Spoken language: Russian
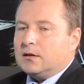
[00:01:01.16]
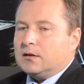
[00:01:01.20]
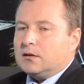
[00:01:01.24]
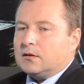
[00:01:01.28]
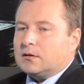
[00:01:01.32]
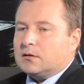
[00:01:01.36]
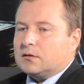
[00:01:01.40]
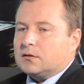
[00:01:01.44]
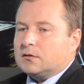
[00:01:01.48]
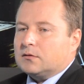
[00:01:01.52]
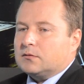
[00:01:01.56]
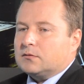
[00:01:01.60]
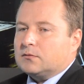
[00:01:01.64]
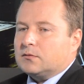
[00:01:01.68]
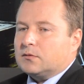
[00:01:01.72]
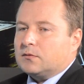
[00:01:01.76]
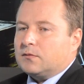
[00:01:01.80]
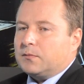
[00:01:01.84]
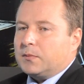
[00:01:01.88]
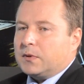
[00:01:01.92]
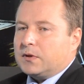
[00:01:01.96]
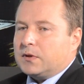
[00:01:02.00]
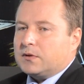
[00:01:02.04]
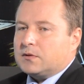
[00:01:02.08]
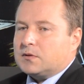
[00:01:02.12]
А, вот,
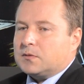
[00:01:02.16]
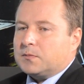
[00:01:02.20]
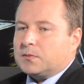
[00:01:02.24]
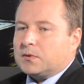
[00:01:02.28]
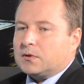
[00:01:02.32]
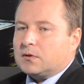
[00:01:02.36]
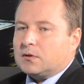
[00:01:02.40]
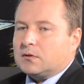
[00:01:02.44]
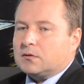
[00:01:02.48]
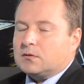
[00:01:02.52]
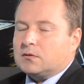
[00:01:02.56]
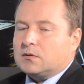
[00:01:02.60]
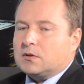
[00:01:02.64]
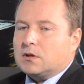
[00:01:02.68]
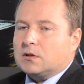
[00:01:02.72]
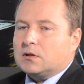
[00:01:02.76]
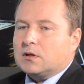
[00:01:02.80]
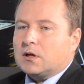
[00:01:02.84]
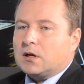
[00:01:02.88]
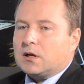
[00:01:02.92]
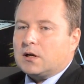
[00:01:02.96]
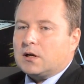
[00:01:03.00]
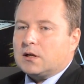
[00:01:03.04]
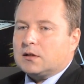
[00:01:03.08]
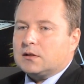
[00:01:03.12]
в принципе,
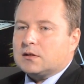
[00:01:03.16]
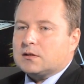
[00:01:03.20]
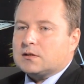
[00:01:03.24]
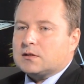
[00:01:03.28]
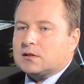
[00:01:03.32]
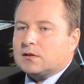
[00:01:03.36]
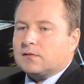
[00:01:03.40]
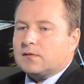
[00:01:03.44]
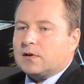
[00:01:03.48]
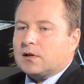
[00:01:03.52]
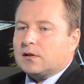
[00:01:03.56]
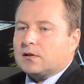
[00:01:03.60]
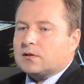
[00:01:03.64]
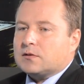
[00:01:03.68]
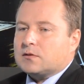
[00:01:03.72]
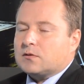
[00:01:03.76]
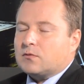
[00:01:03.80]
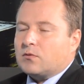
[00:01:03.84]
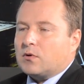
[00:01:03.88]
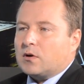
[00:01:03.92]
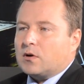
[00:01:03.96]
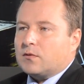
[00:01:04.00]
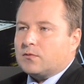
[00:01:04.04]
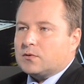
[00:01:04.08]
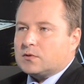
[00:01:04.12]
неоднократно заявлялось и
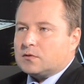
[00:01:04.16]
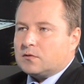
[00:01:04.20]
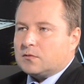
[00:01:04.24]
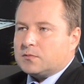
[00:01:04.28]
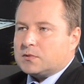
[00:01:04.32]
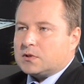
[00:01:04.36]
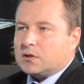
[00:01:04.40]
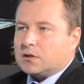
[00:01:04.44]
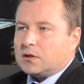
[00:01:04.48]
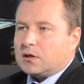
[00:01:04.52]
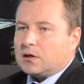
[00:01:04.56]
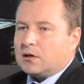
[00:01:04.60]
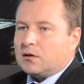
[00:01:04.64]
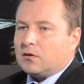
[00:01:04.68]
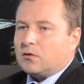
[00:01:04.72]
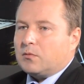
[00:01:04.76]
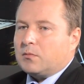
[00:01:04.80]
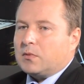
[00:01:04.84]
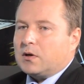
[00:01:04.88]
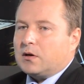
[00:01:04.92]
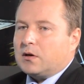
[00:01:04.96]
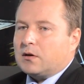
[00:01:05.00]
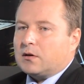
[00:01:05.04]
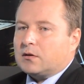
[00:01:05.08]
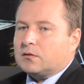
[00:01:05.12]
руководством Центрального
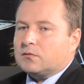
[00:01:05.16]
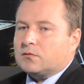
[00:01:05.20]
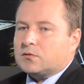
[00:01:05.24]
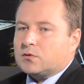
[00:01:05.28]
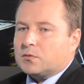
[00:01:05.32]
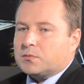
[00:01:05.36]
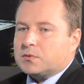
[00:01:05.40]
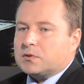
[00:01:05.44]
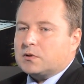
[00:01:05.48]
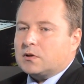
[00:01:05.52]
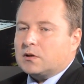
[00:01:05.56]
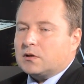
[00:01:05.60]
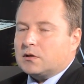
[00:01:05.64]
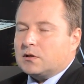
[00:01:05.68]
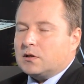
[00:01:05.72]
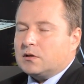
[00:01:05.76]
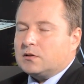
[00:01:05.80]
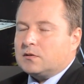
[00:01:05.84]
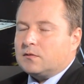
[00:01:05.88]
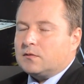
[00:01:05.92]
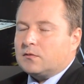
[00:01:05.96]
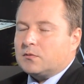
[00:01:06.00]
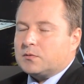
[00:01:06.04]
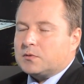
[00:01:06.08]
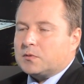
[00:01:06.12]
банка, ну, собственно, их
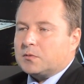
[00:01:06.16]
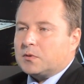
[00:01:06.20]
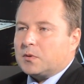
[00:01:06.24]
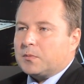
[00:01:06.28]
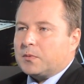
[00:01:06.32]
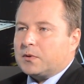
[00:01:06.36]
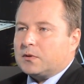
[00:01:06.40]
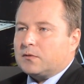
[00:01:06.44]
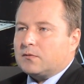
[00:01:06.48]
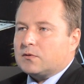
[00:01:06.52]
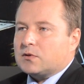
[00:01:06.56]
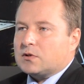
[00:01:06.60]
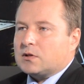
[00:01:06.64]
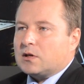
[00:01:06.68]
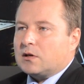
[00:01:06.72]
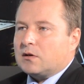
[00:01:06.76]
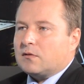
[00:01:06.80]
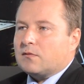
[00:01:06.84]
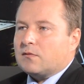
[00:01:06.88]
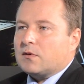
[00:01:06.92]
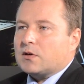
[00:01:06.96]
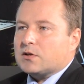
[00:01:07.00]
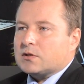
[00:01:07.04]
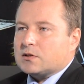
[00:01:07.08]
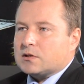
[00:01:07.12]
действия, в общем-то, подтверждали
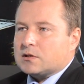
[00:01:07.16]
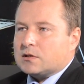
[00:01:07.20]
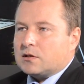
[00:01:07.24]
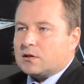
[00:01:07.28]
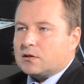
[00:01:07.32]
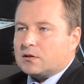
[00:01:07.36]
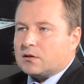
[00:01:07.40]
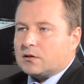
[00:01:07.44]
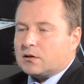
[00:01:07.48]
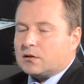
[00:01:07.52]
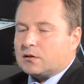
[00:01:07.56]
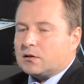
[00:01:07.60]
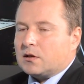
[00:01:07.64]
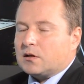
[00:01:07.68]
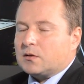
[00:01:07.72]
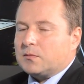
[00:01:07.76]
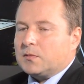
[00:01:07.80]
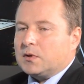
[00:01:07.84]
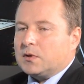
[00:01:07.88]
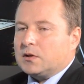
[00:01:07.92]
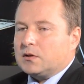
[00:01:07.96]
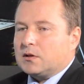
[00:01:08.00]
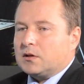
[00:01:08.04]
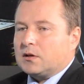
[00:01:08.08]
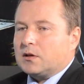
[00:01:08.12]
важность для них этой
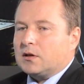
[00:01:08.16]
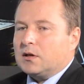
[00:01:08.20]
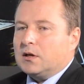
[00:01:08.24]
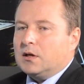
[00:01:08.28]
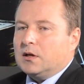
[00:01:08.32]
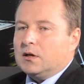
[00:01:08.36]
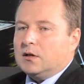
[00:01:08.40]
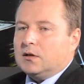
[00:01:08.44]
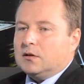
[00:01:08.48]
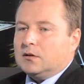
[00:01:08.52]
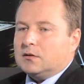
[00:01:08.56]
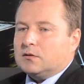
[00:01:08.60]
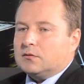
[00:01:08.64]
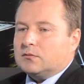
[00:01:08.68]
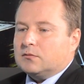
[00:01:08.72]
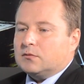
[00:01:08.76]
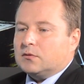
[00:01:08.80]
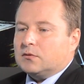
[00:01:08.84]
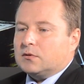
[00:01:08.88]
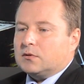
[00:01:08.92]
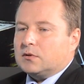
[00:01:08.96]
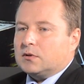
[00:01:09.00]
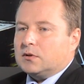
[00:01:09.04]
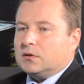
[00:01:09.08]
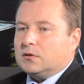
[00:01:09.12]
отметки.
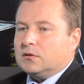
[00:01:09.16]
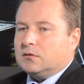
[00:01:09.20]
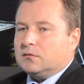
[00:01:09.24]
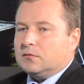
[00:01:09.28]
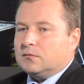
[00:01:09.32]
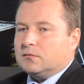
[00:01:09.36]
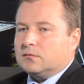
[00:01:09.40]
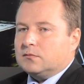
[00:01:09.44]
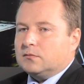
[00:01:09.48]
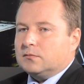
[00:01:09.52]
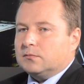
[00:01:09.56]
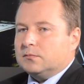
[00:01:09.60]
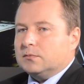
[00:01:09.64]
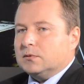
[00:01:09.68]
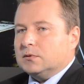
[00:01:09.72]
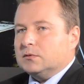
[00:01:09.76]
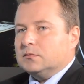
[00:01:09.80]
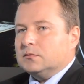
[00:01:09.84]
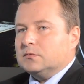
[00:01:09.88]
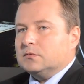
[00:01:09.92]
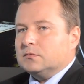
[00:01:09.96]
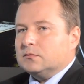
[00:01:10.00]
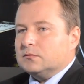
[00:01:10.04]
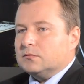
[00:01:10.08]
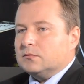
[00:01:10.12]
Вот, и,
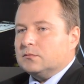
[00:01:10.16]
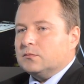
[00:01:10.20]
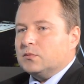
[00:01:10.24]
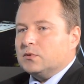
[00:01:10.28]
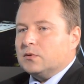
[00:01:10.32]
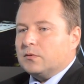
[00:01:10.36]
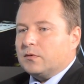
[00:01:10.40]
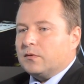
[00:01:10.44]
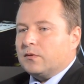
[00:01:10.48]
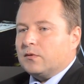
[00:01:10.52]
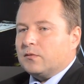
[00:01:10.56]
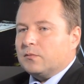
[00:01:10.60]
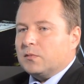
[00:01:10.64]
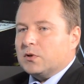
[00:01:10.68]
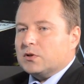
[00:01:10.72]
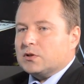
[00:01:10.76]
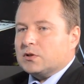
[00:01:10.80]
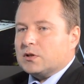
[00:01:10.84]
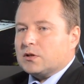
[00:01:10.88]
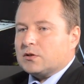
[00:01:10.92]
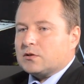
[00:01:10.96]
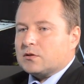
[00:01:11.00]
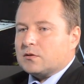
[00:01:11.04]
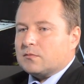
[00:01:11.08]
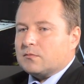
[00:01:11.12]
будем говорить, в
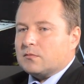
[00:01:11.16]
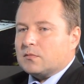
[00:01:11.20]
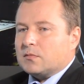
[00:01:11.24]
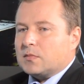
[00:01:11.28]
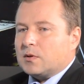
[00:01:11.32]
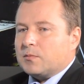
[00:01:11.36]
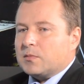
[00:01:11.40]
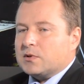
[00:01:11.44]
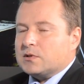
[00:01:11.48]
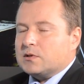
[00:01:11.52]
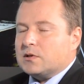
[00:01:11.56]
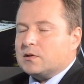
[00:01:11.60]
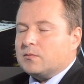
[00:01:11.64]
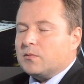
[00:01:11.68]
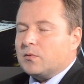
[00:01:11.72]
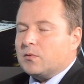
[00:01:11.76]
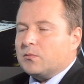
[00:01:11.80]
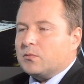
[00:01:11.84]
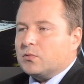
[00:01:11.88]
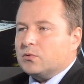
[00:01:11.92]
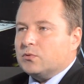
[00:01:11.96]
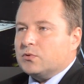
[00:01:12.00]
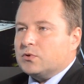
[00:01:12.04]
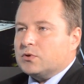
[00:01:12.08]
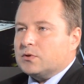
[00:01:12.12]
ближайшем обозримом
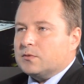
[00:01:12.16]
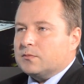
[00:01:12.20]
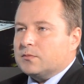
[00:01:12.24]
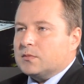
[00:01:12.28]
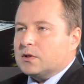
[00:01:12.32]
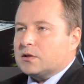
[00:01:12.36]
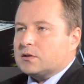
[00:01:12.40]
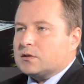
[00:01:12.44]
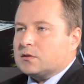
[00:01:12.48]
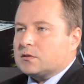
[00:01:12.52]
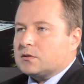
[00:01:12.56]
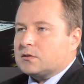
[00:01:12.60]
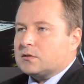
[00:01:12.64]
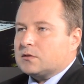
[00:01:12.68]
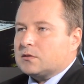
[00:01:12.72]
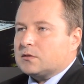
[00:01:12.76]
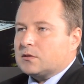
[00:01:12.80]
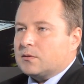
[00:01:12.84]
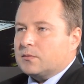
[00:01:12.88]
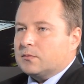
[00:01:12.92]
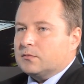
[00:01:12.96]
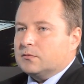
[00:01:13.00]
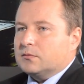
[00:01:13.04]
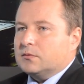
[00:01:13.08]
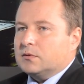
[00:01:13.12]
будущем нет,
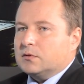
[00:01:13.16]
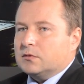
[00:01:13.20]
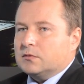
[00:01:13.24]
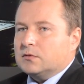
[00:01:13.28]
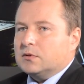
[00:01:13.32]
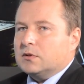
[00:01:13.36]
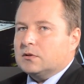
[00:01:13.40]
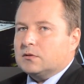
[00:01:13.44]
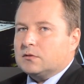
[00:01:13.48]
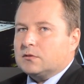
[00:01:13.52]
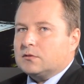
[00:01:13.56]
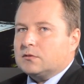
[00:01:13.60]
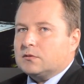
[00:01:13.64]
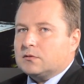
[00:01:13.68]
нет